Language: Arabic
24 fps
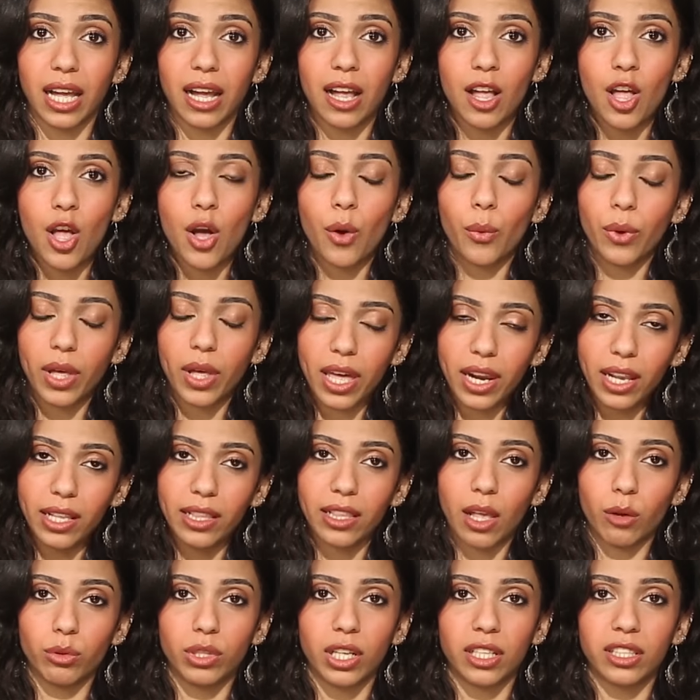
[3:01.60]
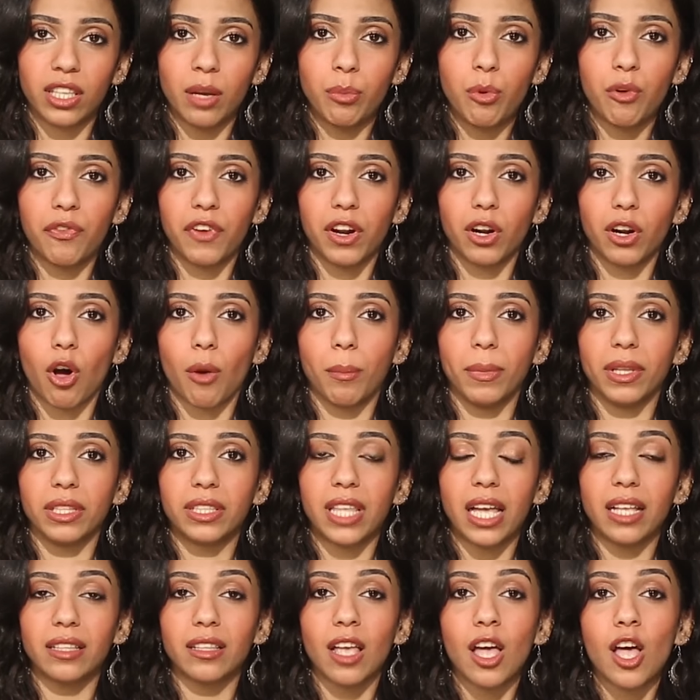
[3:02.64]
ده ويا ريت لو تكتبوا في
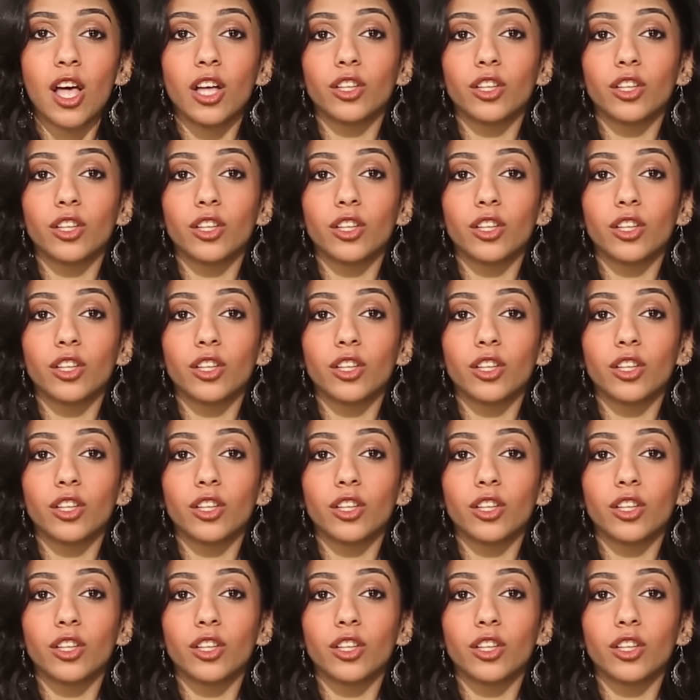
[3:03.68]
الكومنتات